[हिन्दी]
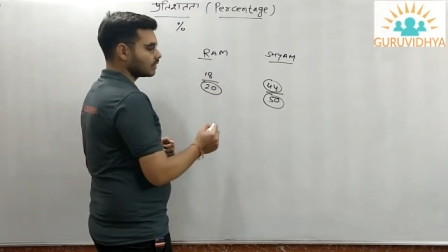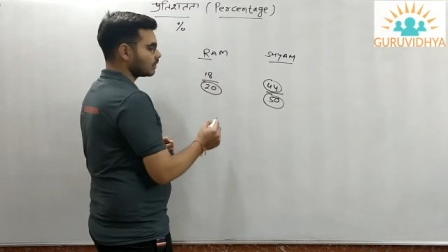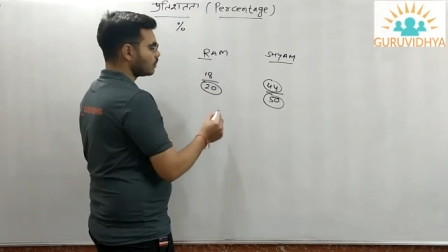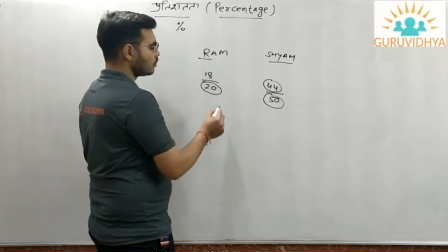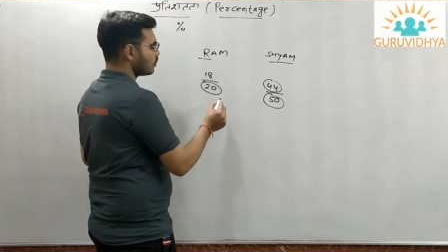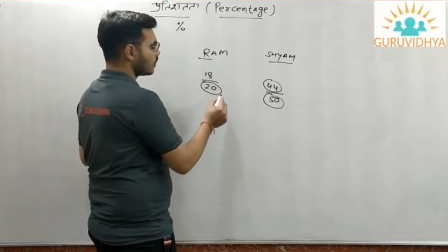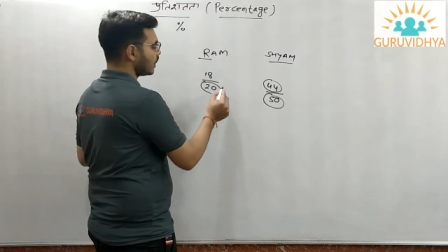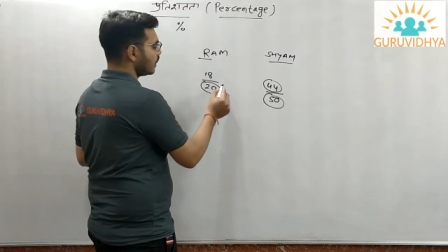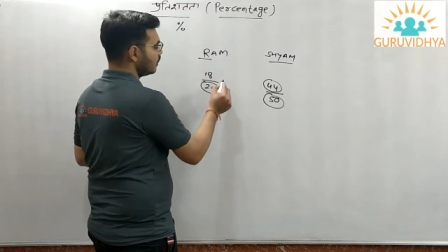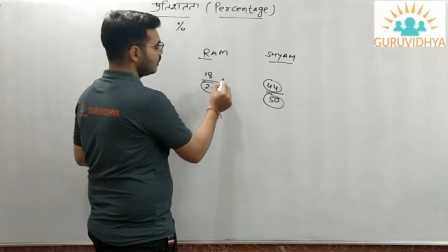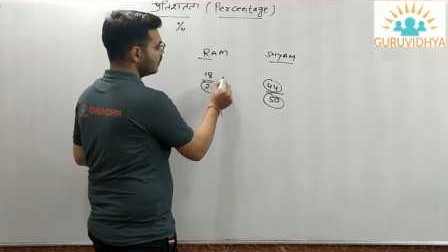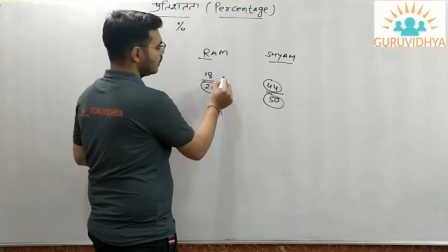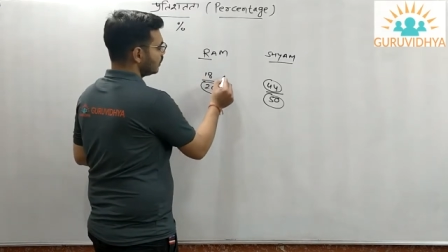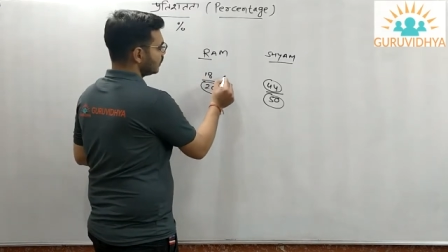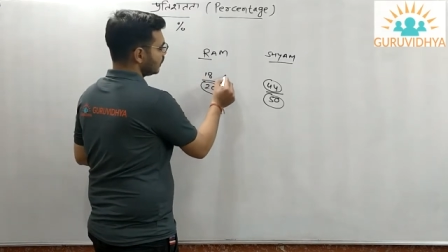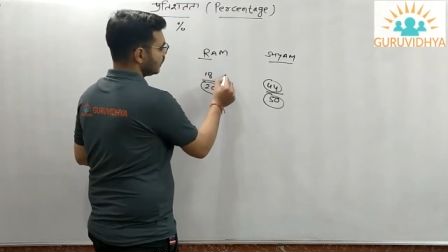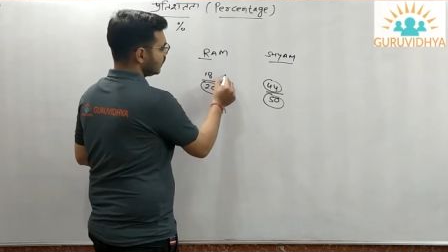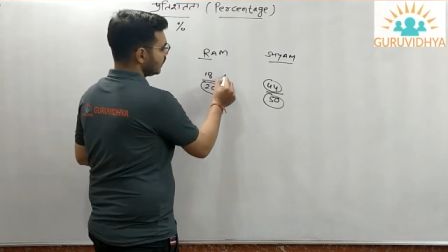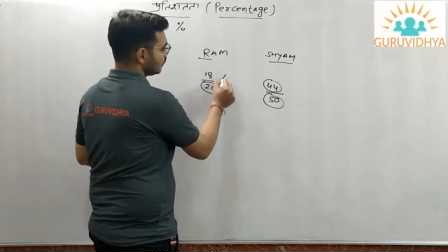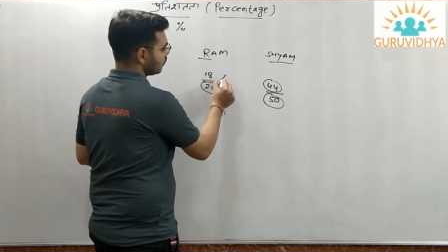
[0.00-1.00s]
करूंगा
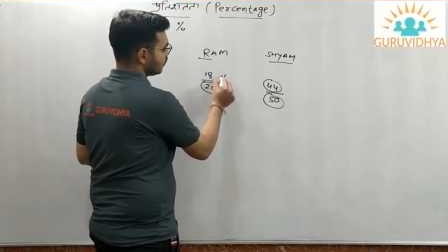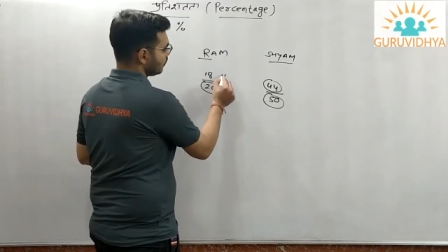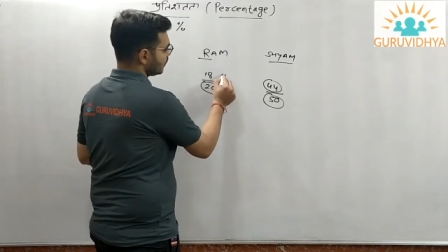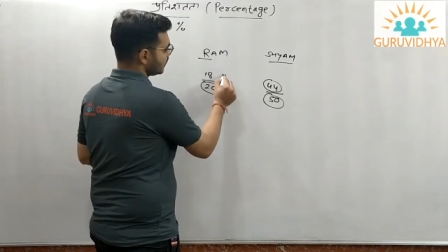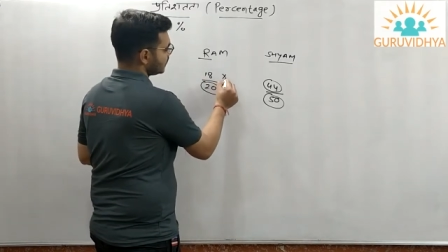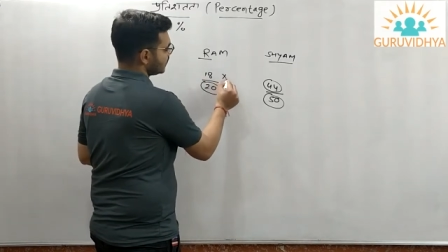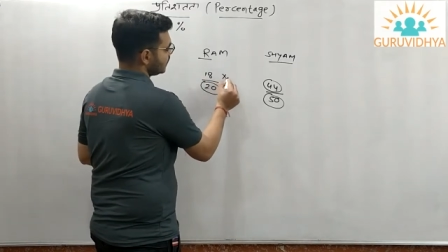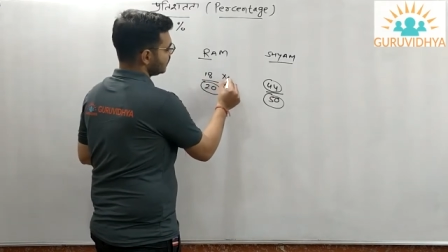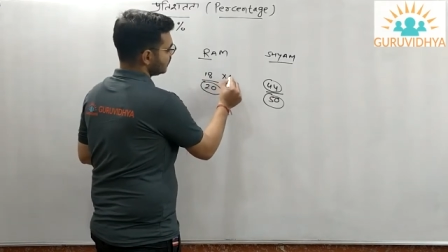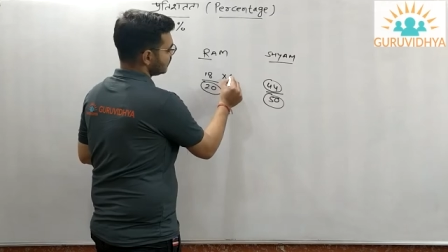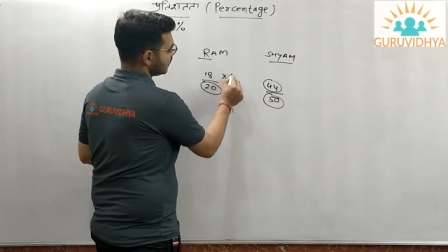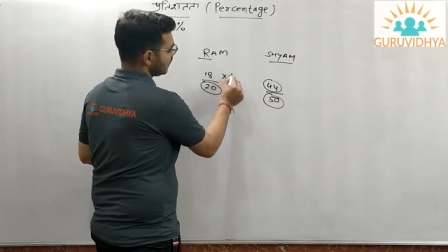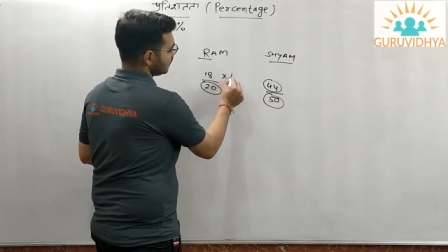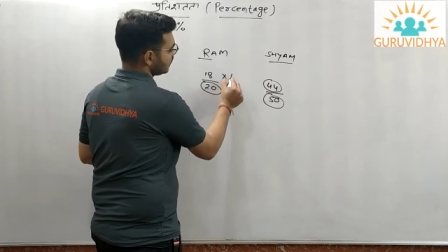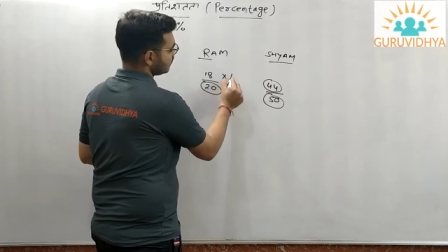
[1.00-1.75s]
ठीक है तो परसेंट क्या